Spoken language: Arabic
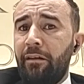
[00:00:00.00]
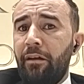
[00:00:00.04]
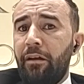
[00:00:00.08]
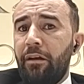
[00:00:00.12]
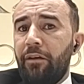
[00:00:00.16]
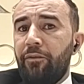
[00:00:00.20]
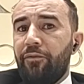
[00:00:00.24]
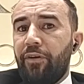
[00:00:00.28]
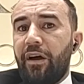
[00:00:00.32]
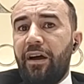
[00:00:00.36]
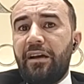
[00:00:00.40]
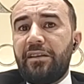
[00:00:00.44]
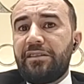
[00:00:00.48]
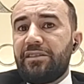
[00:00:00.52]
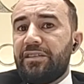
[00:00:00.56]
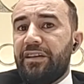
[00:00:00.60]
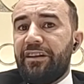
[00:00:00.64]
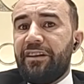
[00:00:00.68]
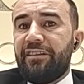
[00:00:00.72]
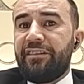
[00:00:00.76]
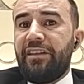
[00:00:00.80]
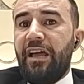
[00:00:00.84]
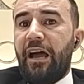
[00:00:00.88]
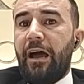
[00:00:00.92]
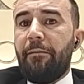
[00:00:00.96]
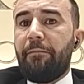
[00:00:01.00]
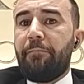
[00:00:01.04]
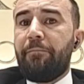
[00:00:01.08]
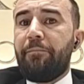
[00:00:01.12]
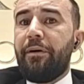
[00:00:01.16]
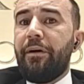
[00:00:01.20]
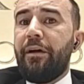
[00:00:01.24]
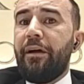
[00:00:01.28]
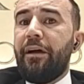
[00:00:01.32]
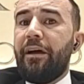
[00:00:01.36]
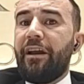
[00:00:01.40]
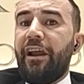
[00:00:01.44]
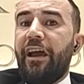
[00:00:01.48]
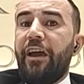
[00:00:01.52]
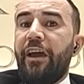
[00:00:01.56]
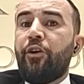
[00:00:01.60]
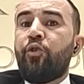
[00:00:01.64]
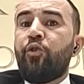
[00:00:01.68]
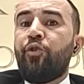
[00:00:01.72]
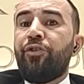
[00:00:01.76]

فسعر الذهب رح يكون